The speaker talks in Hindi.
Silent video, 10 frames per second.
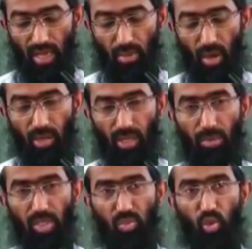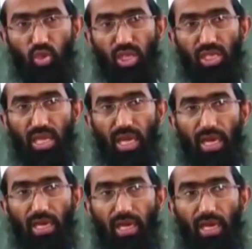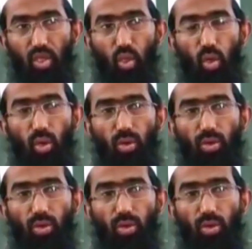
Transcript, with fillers: एक बहुत ही मजबूत चीज़ है कि जो